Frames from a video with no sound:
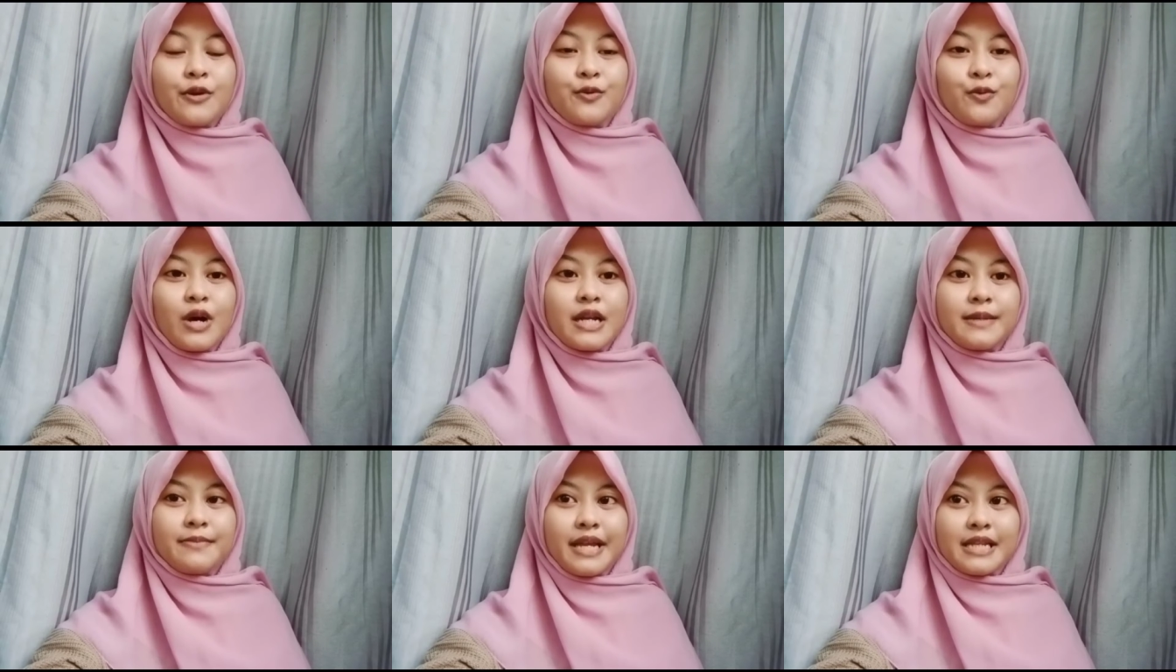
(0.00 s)
dua
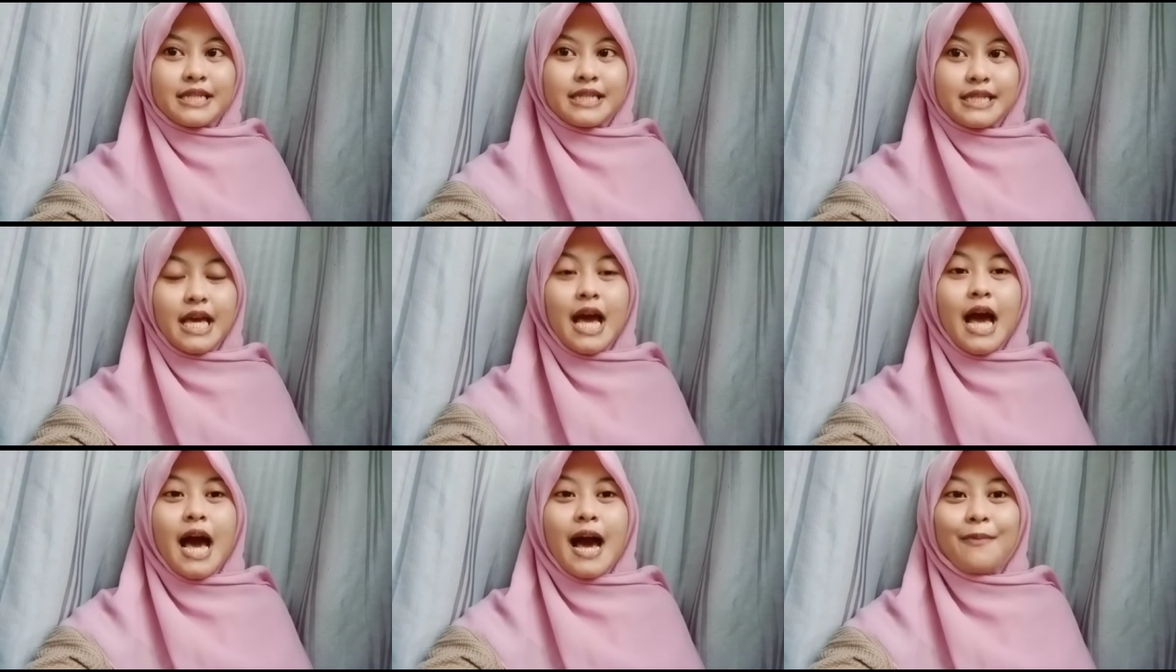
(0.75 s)
dimensi.
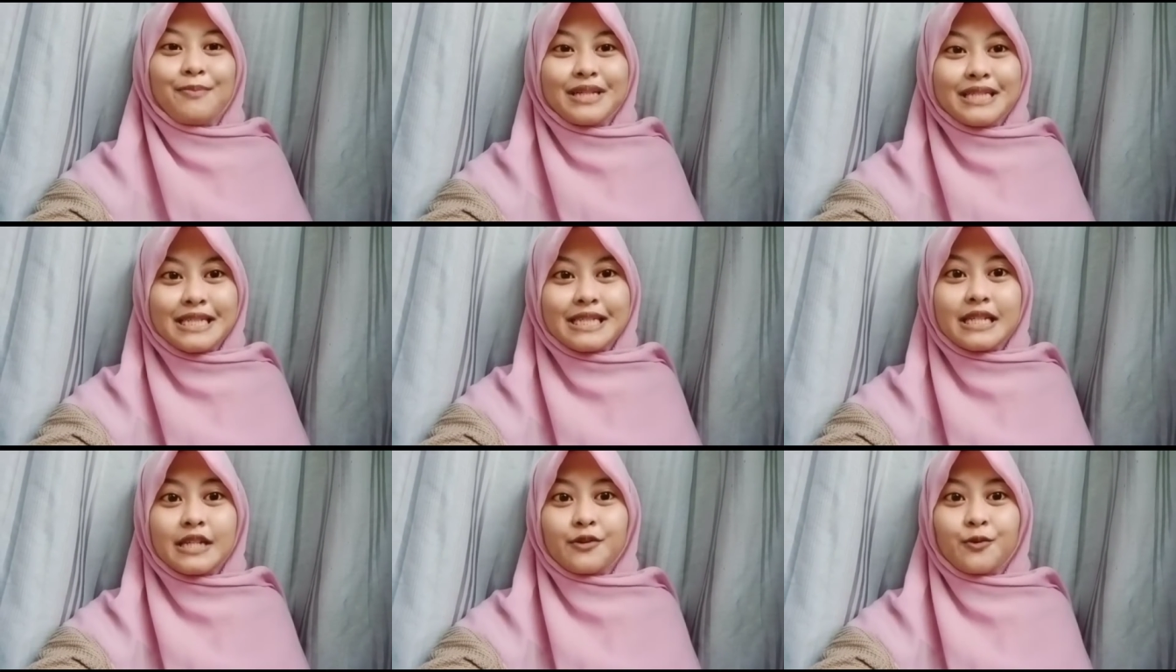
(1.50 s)
Apa sih
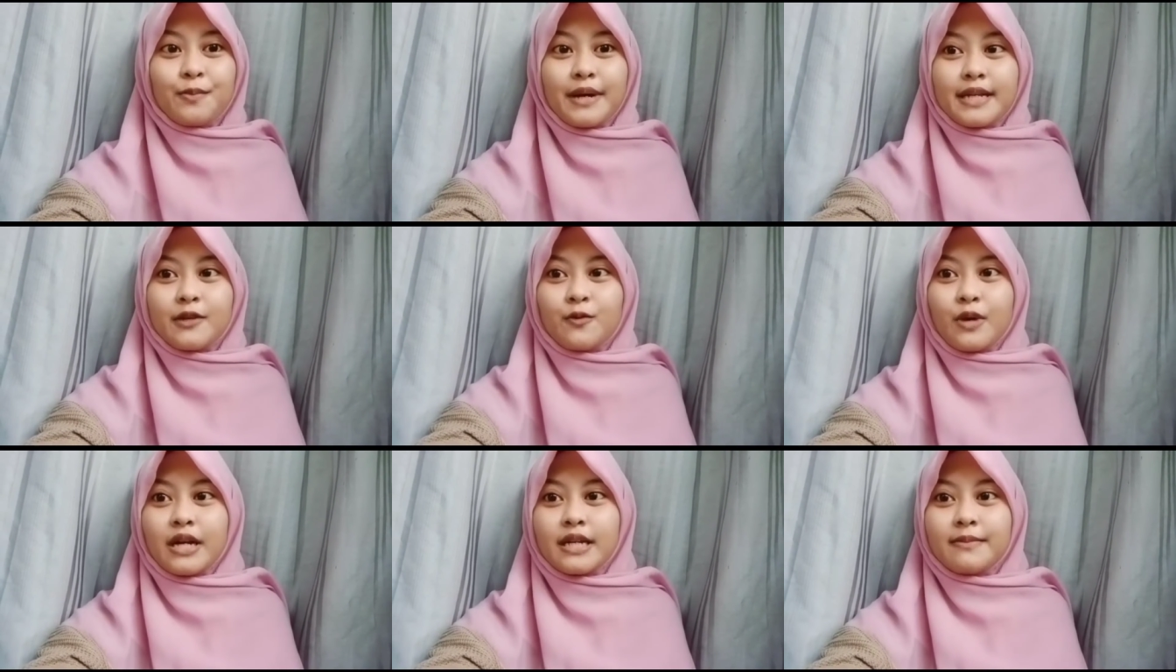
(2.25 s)
seni rupa
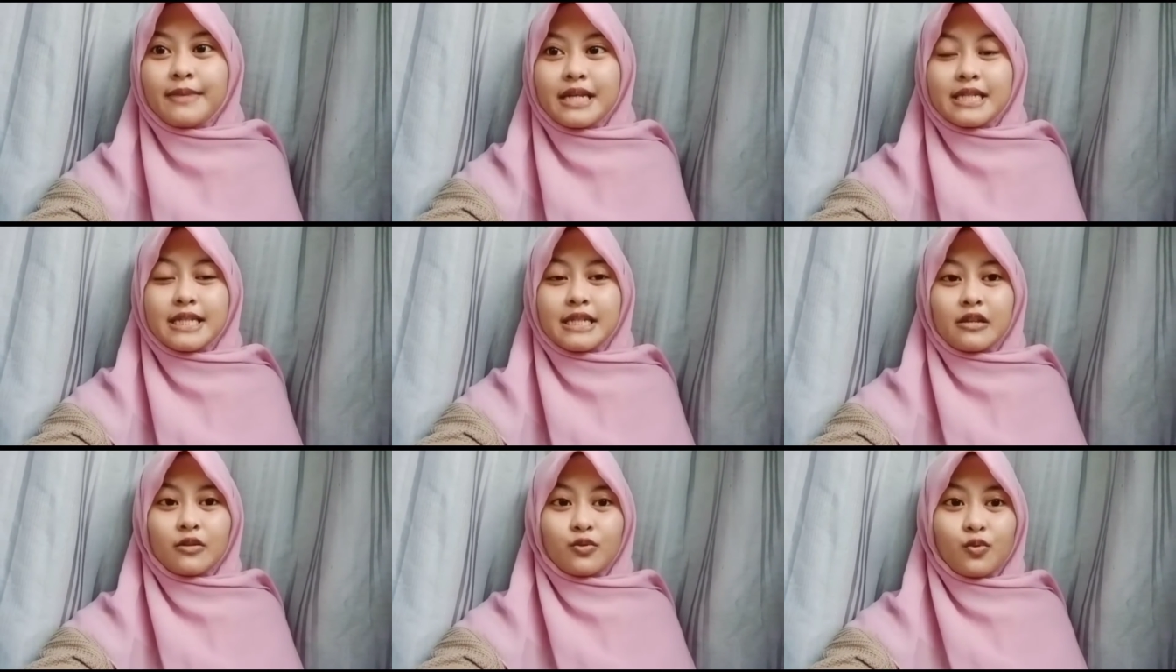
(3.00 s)
dua dimensi
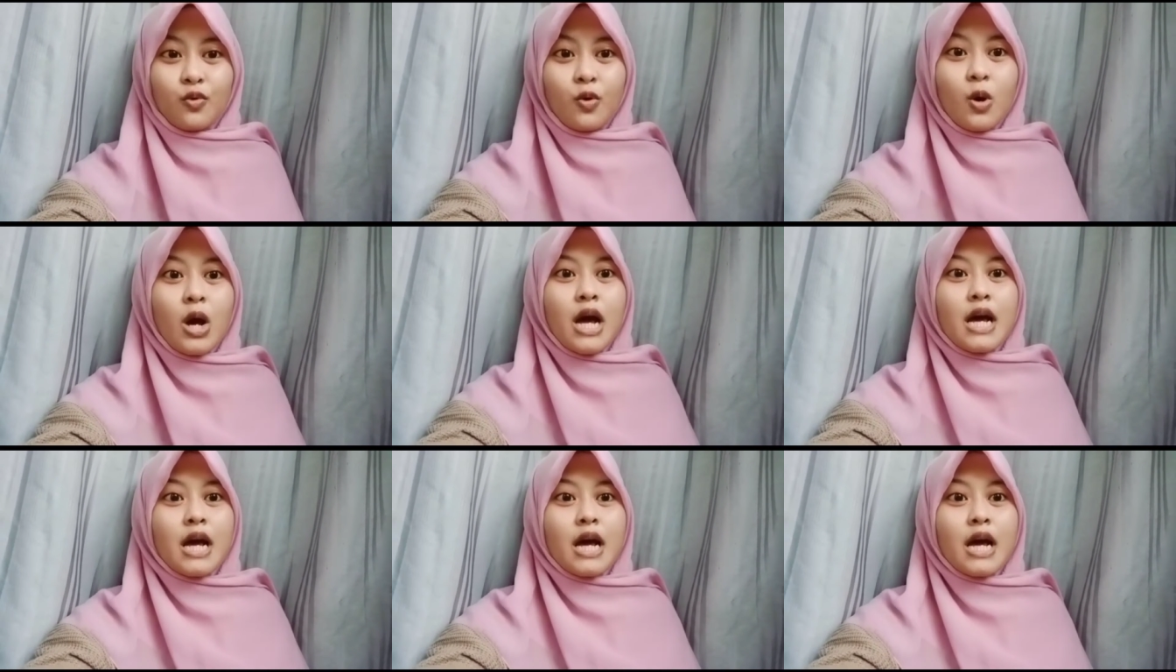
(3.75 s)
itu?